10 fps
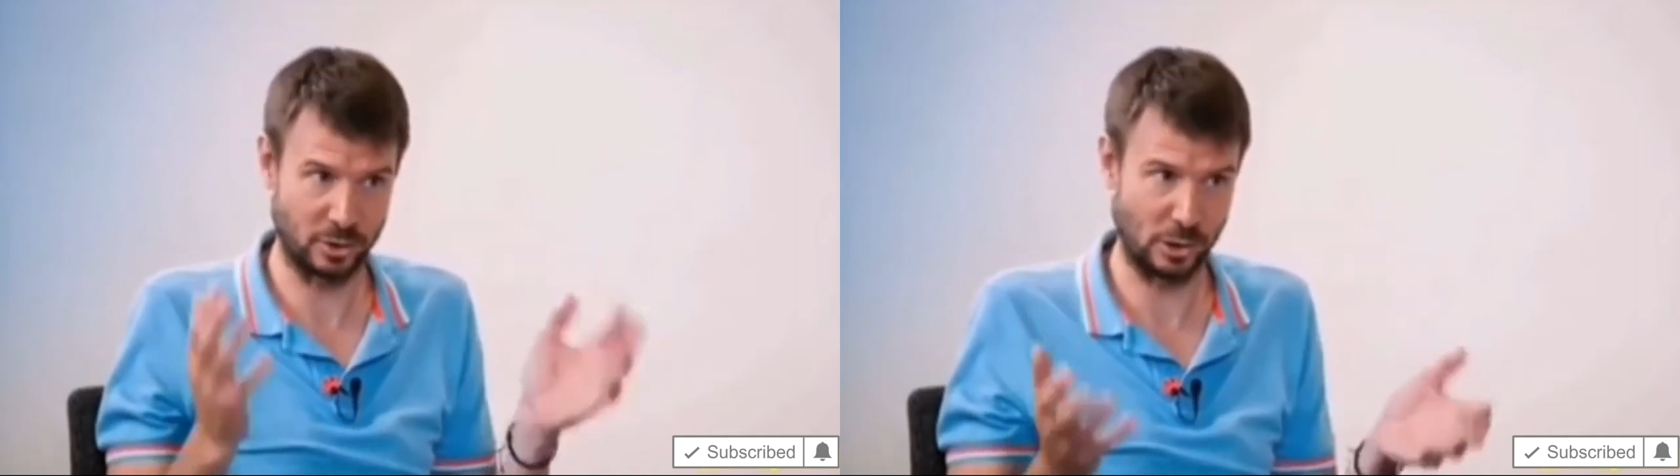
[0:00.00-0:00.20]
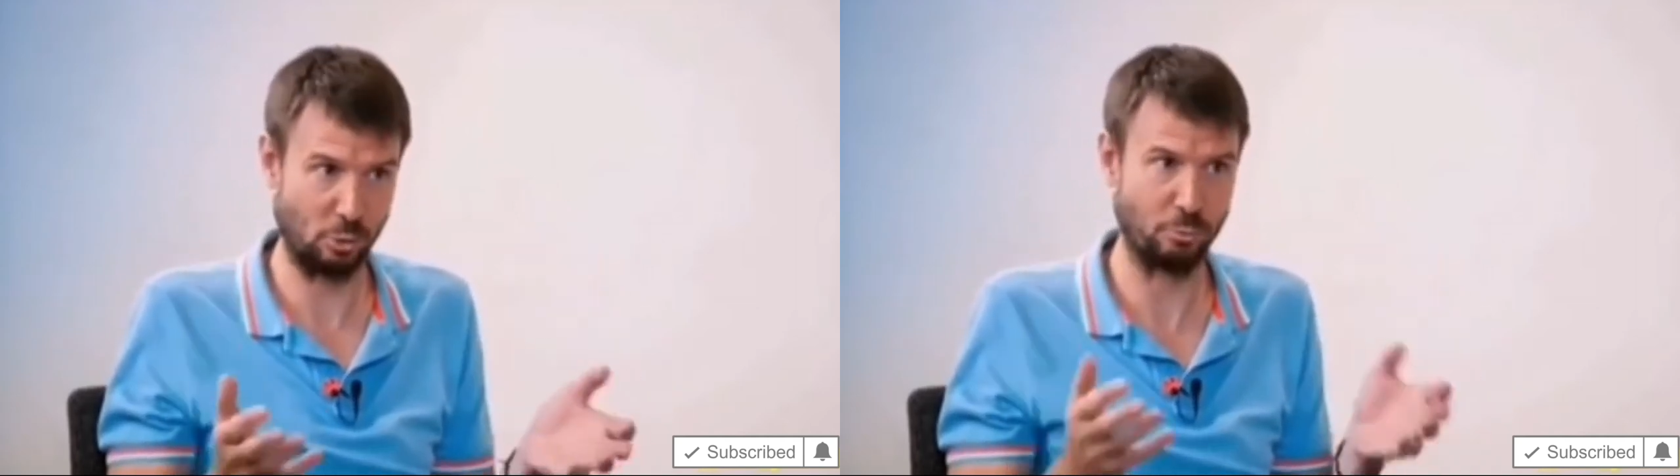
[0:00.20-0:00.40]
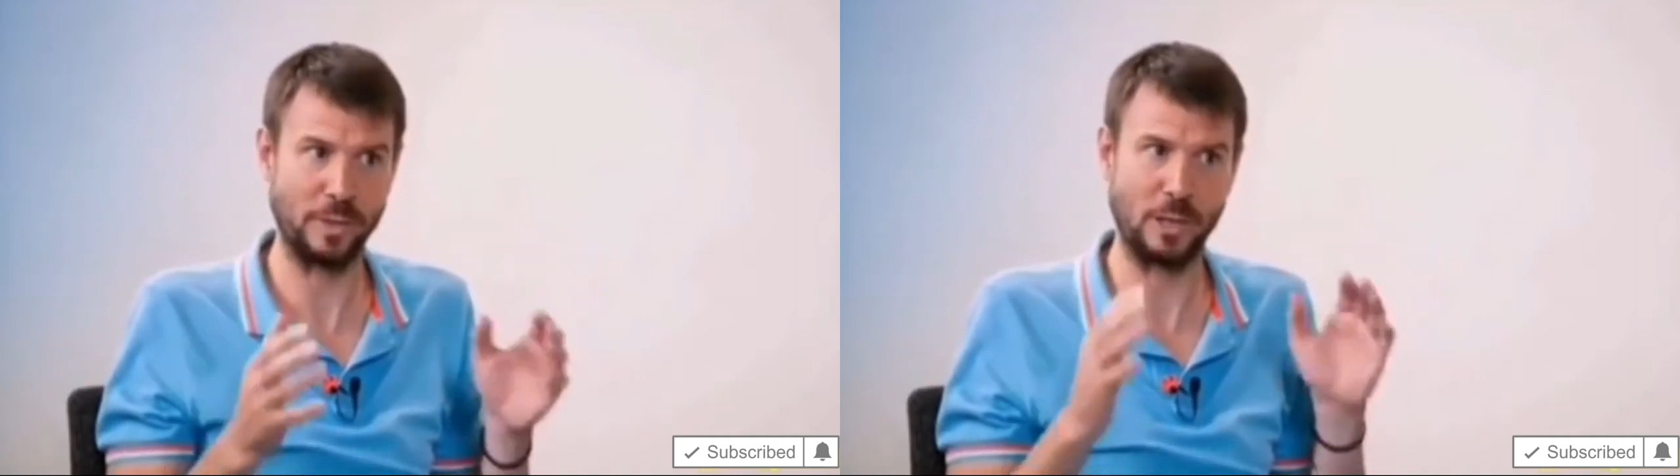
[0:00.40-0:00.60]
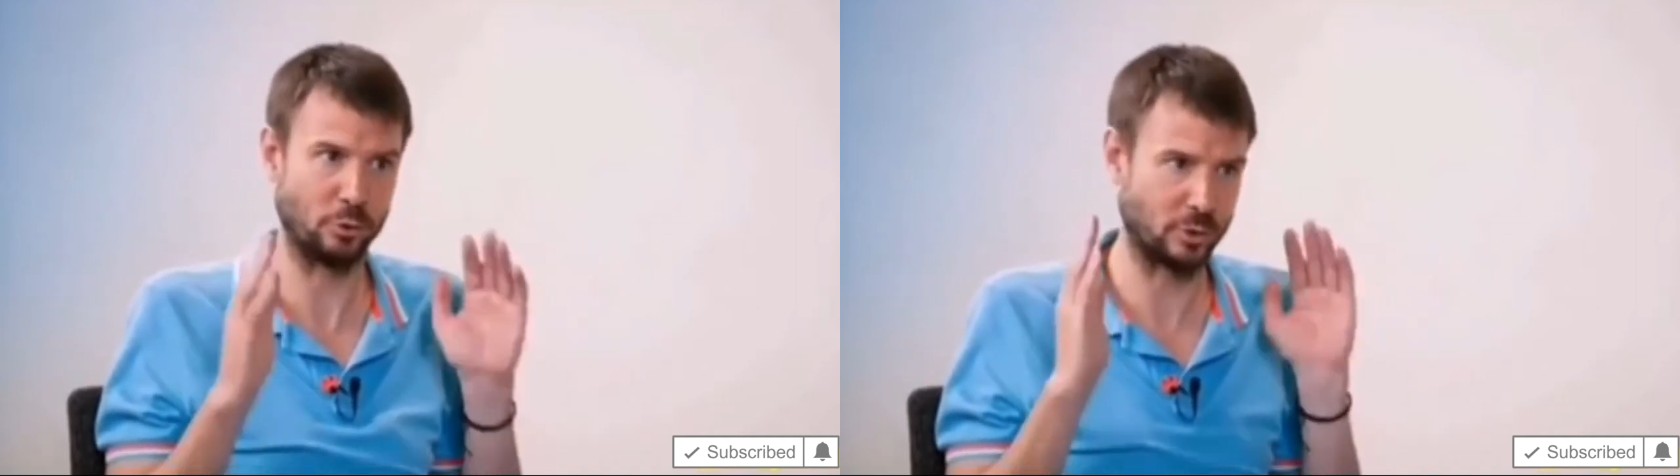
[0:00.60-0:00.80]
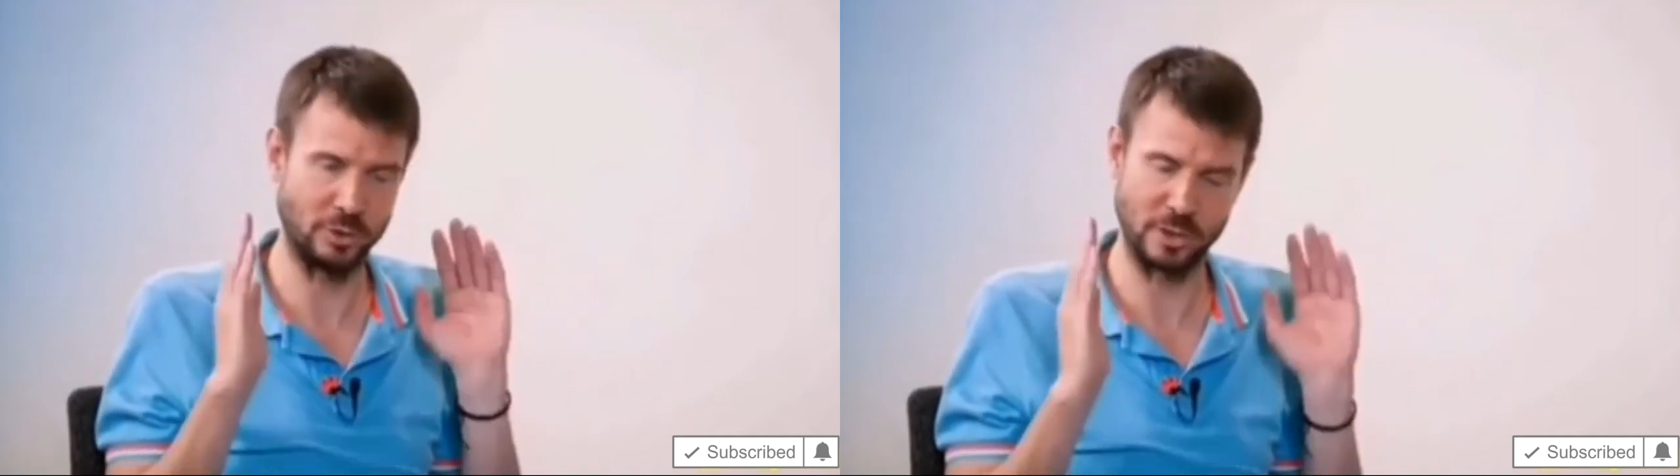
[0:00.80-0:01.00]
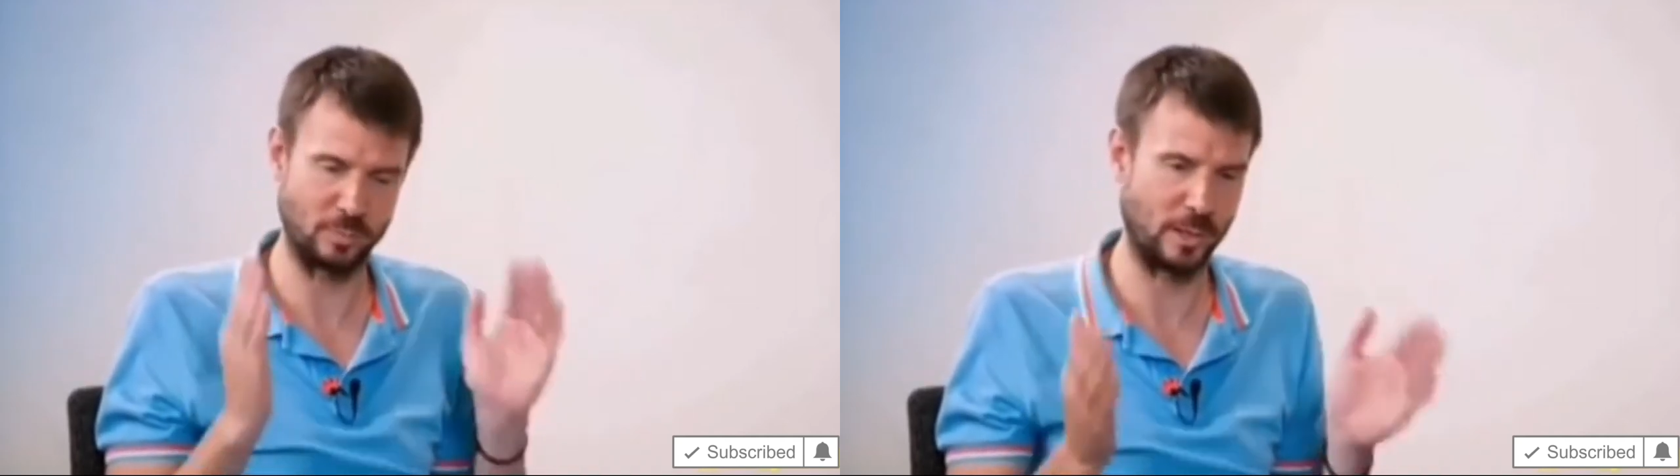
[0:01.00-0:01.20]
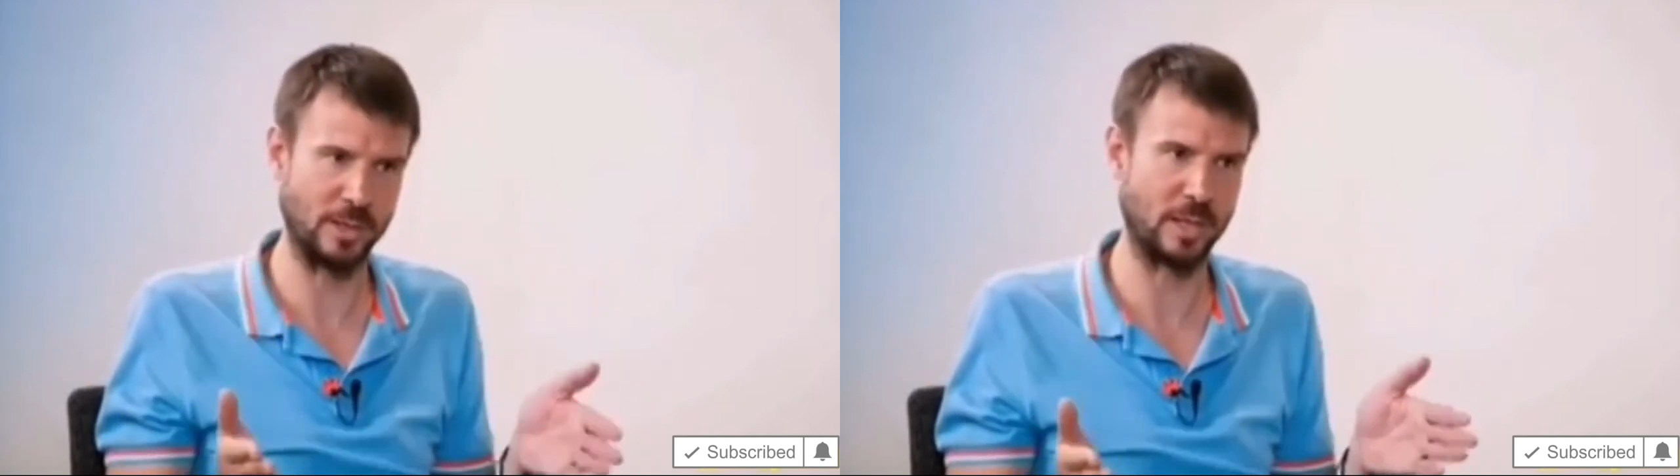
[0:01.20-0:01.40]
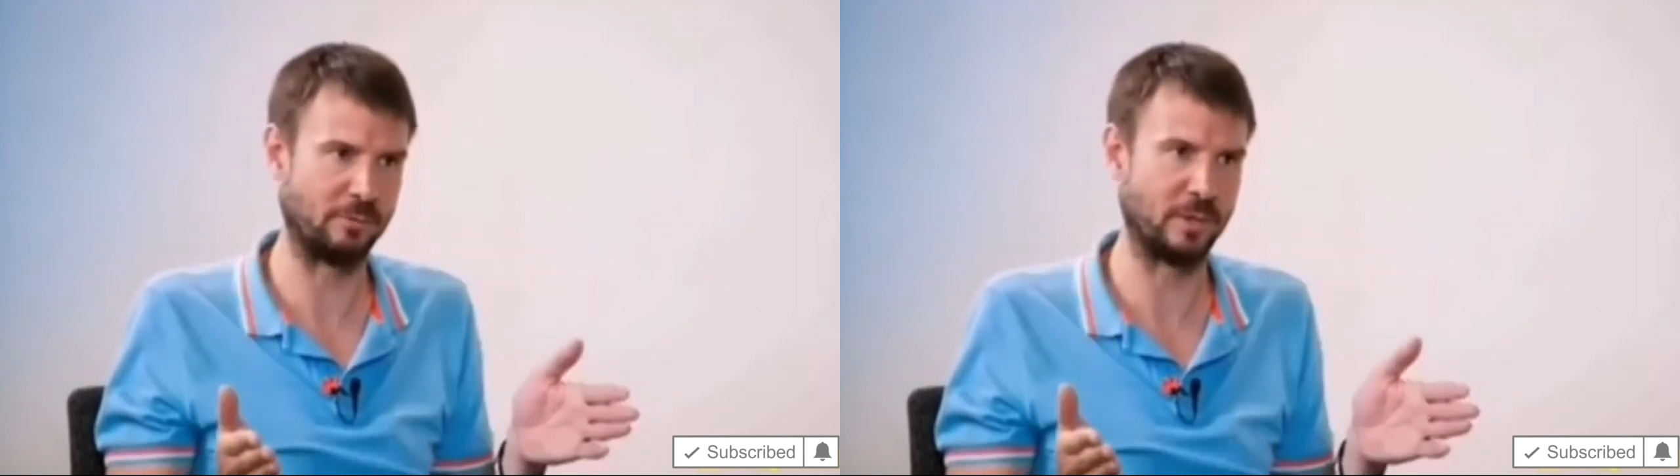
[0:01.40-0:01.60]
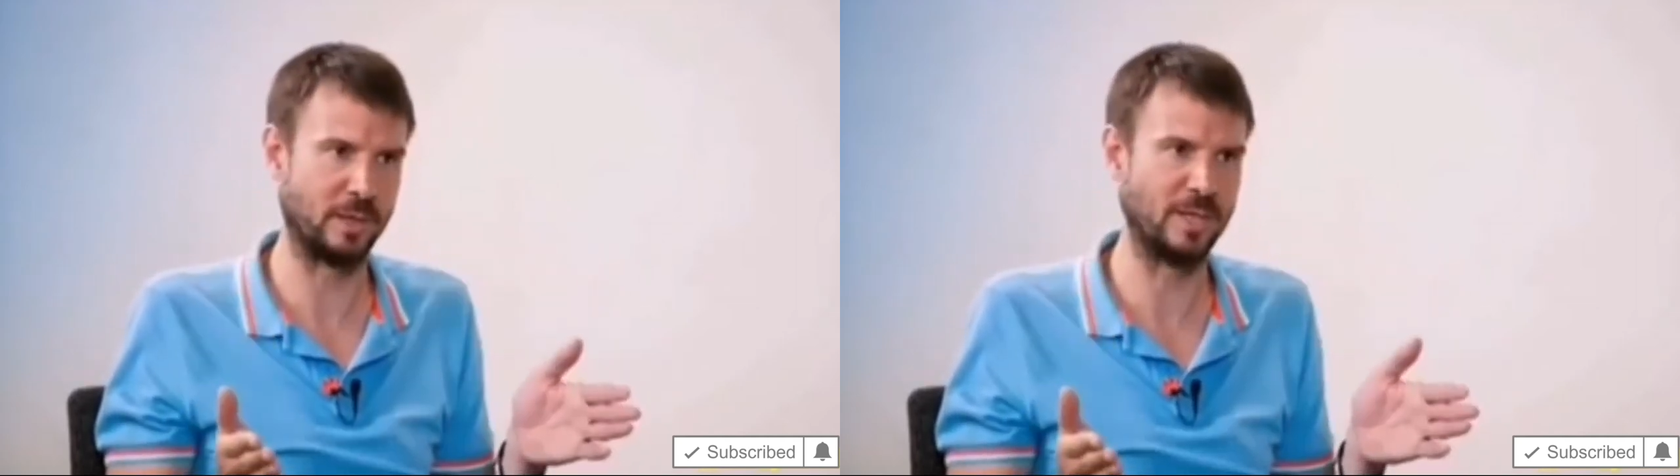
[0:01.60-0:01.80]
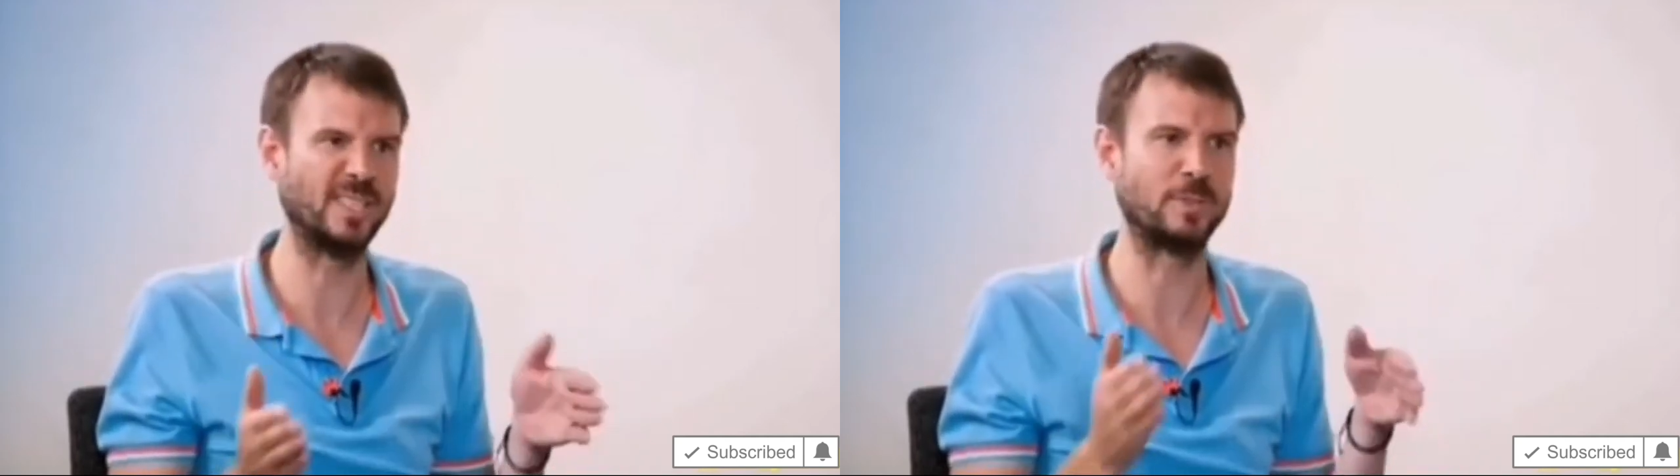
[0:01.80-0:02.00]
нашей группы я очень
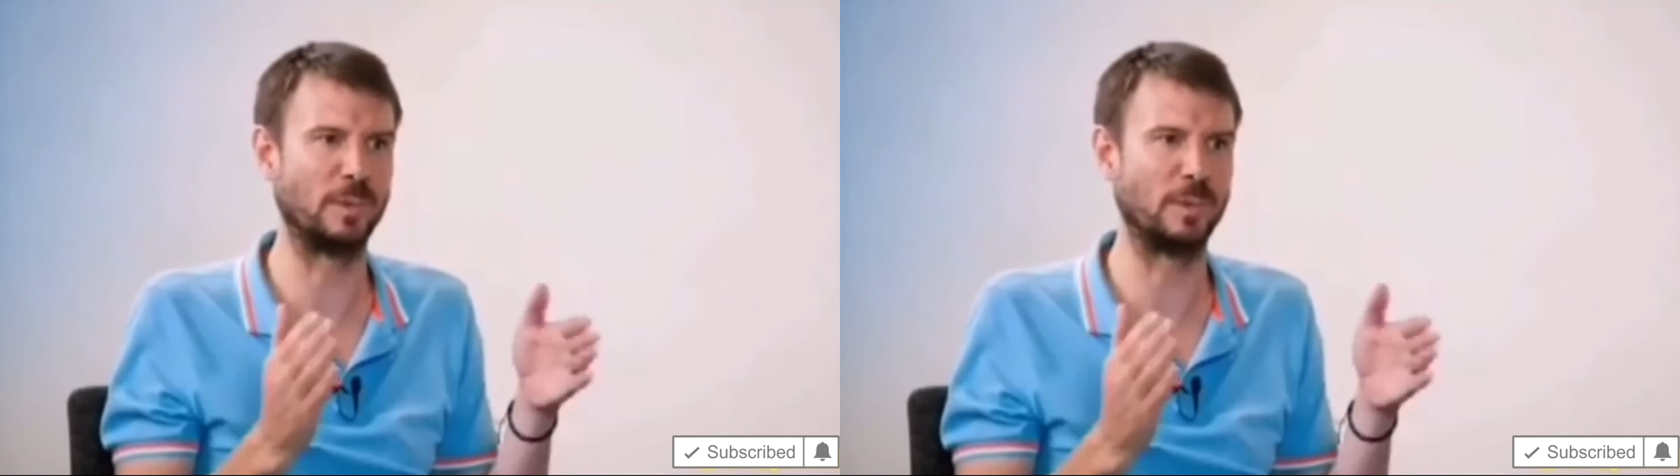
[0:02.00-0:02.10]
дисциплинированный,